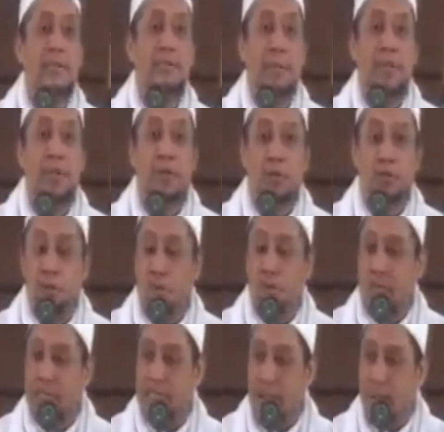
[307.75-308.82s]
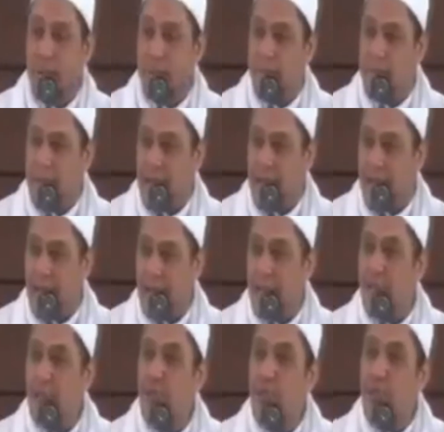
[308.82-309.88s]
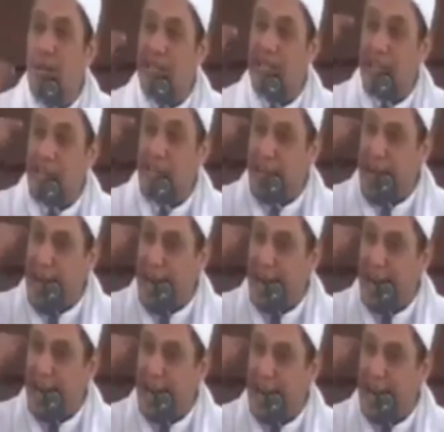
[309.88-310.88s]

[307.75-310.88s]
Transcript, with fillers: jepit lusuhnya sahabat Bilal sudah terdengar